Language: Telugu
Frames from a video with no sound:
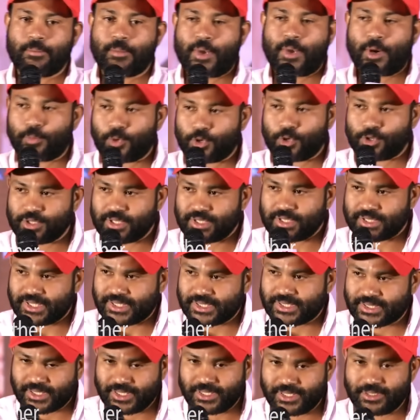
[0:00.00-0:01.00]
మా
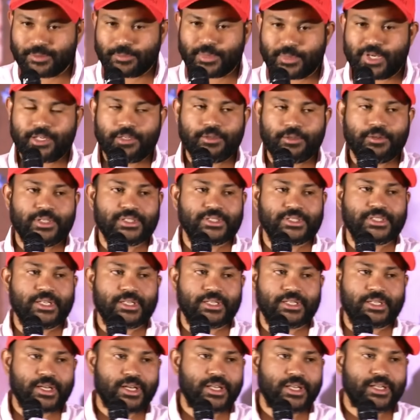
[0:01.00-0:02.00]
ప్రొడ్యూసర్స్కి బనీవాస్
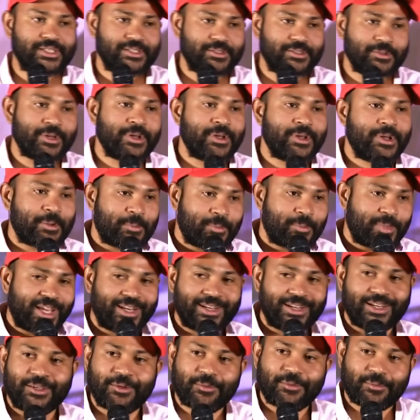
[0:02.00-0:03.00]
గారు కానీ
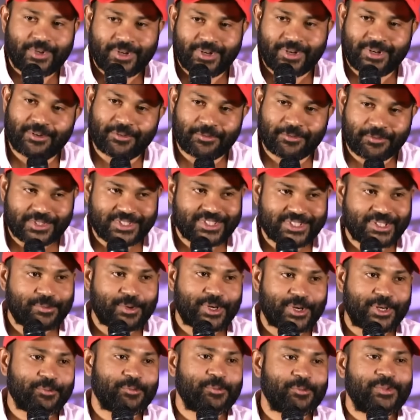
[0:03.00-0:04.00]
మెయిన్లీ uh, విద్యా
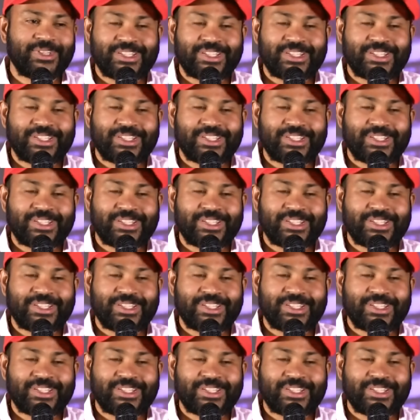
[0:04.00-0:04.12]
మేడం